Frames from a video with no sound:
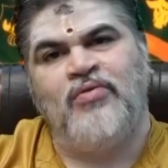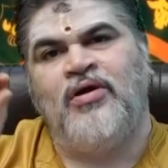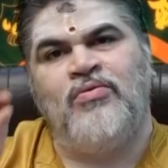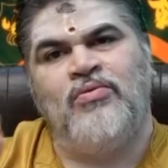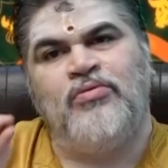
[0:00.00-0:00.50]

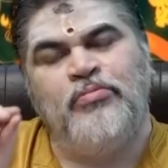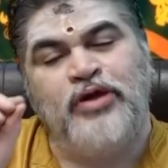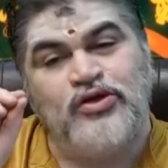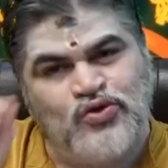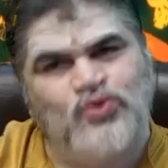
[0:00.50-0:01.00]
కూడా
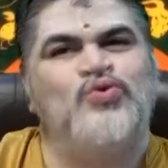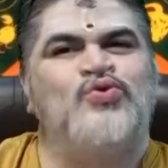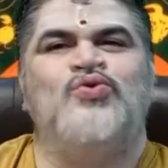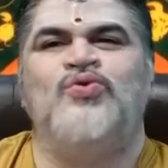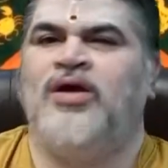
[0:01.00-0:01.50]
మీరు
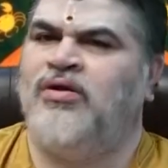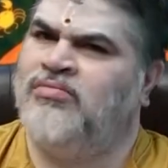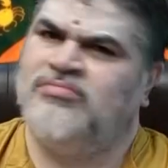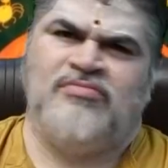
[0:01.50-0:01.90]
చూస్తున్నారు